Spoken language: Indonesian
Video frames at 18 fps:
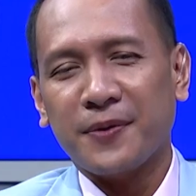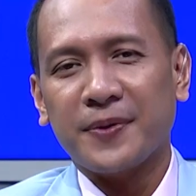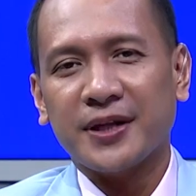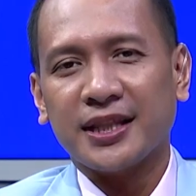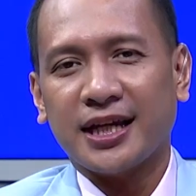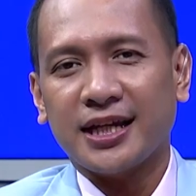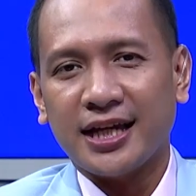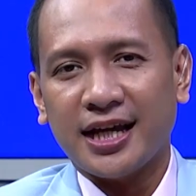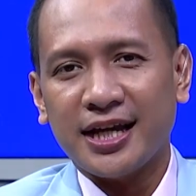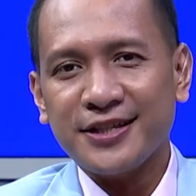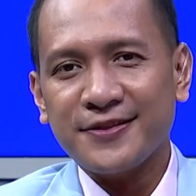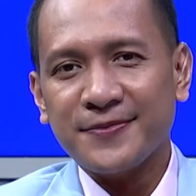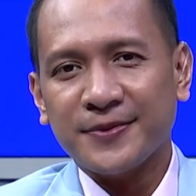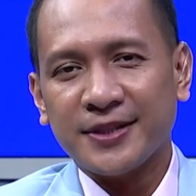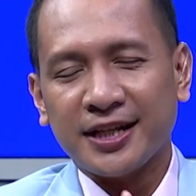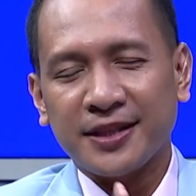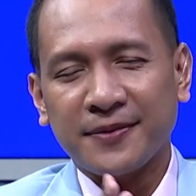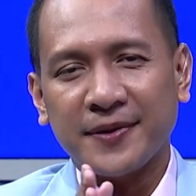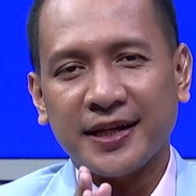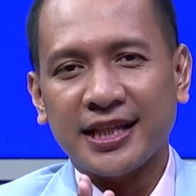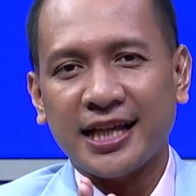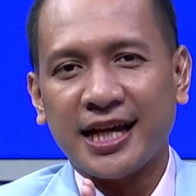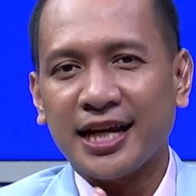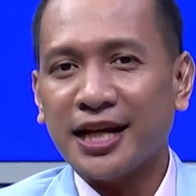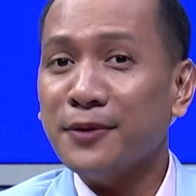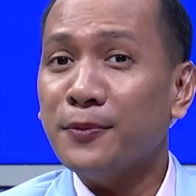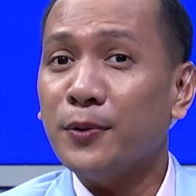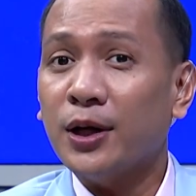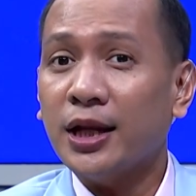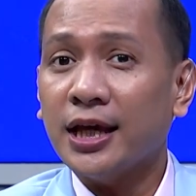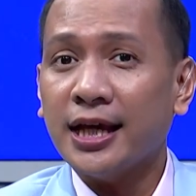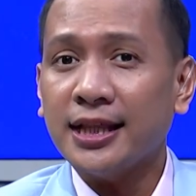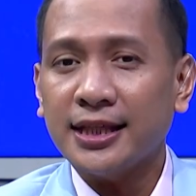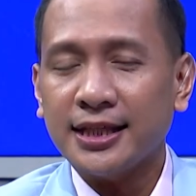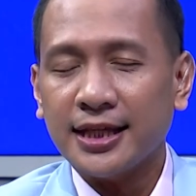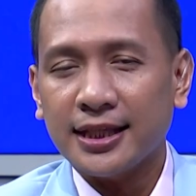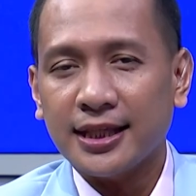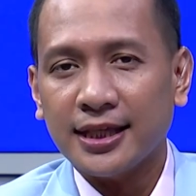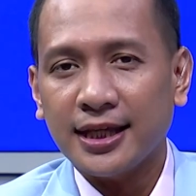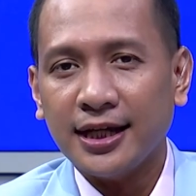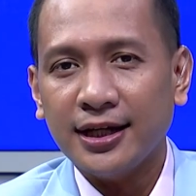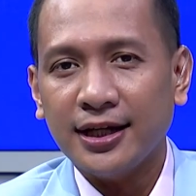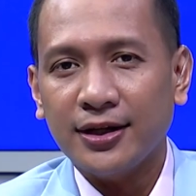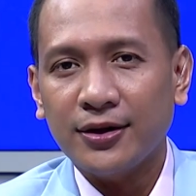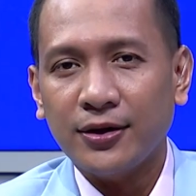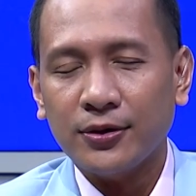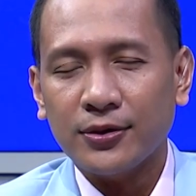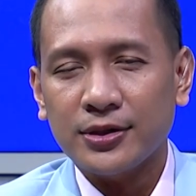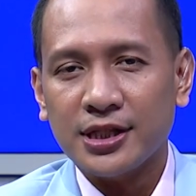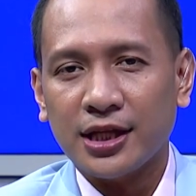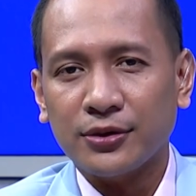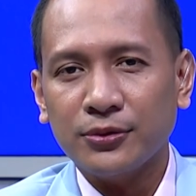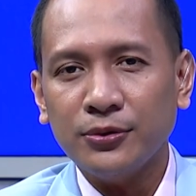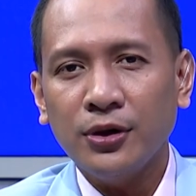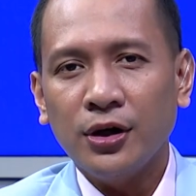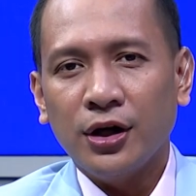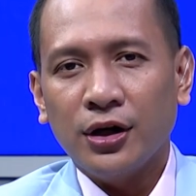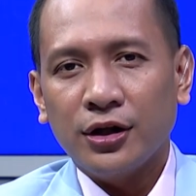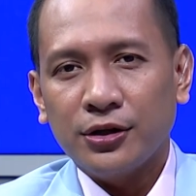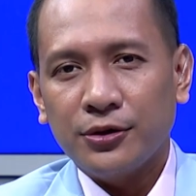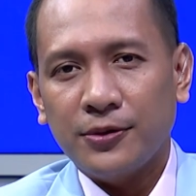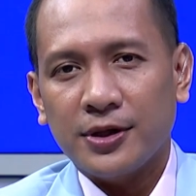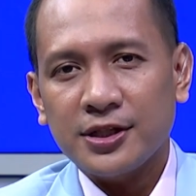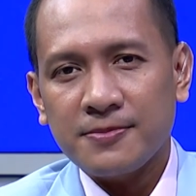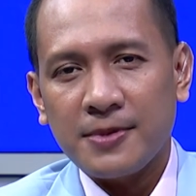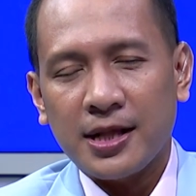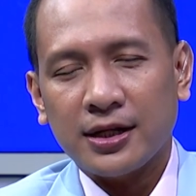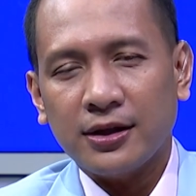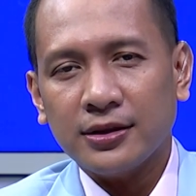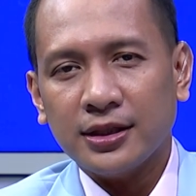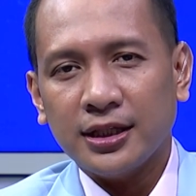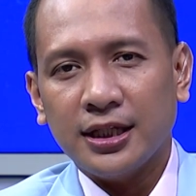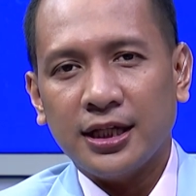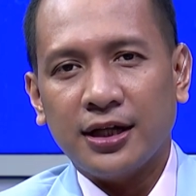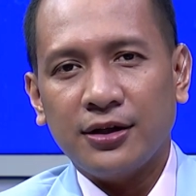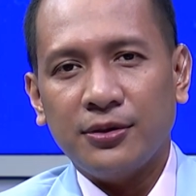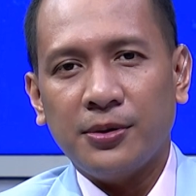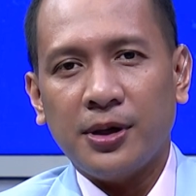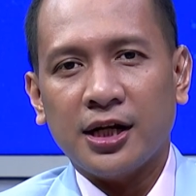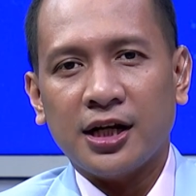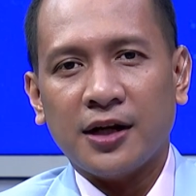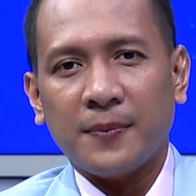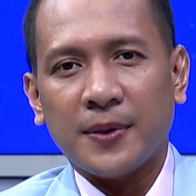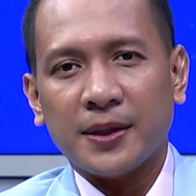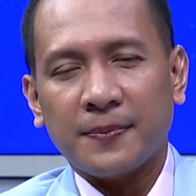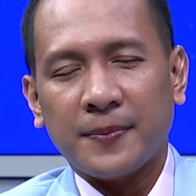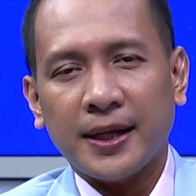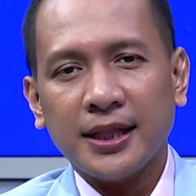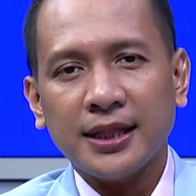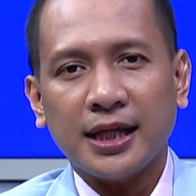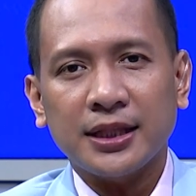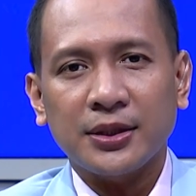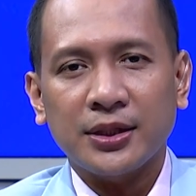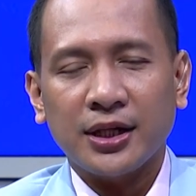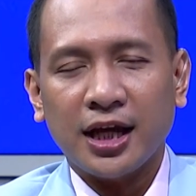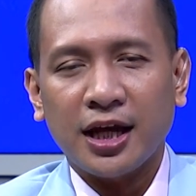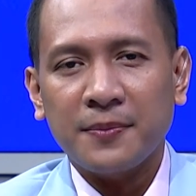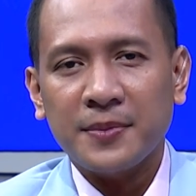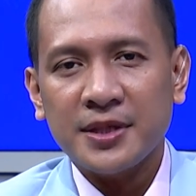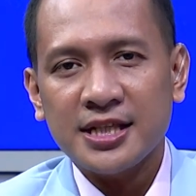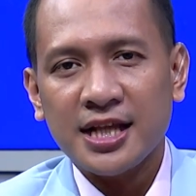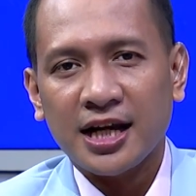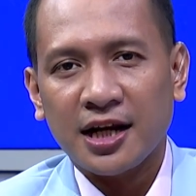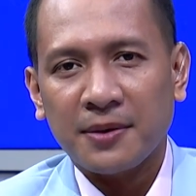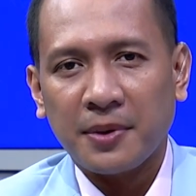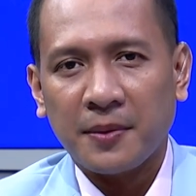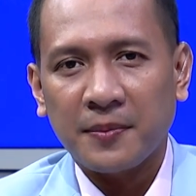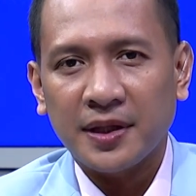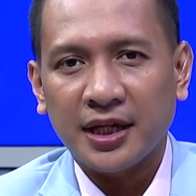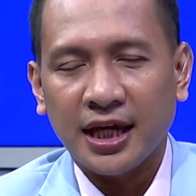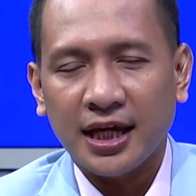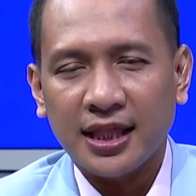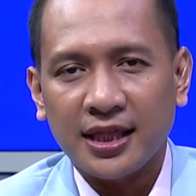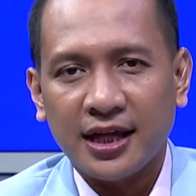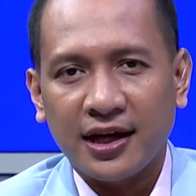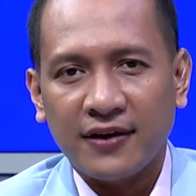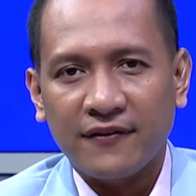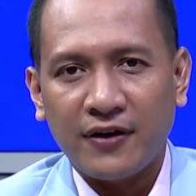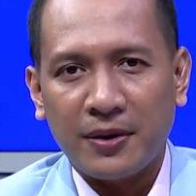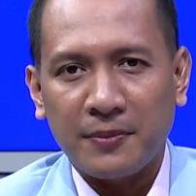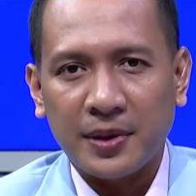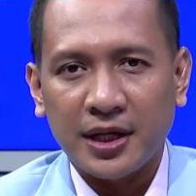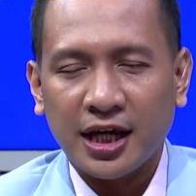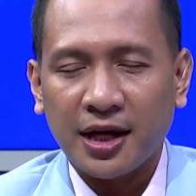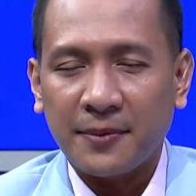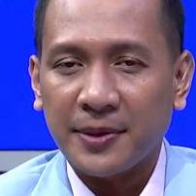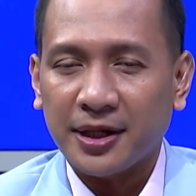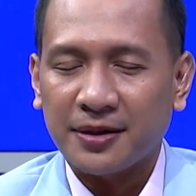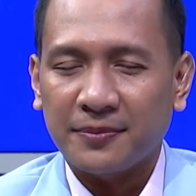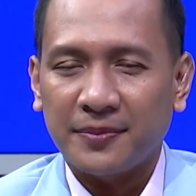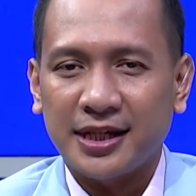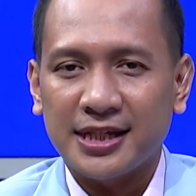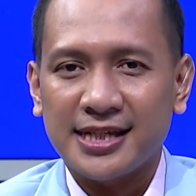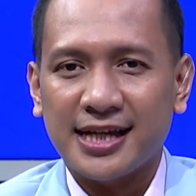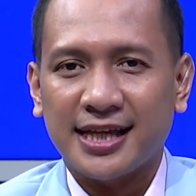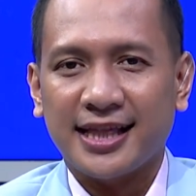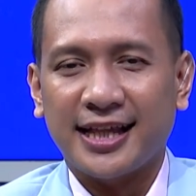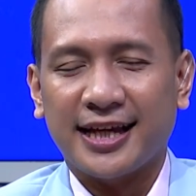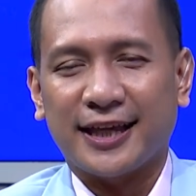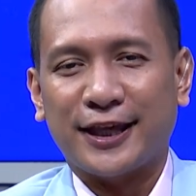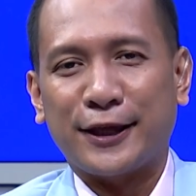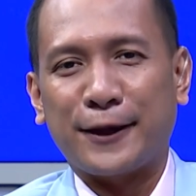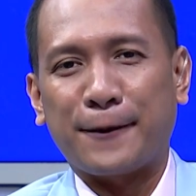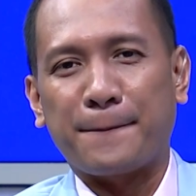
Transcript: pertanyaan seputar tema kita hari ini boleh ya tanya-tanya di 021 290 atau DM Instagram kami di @daifamily. Kami akan kembali saat lagi.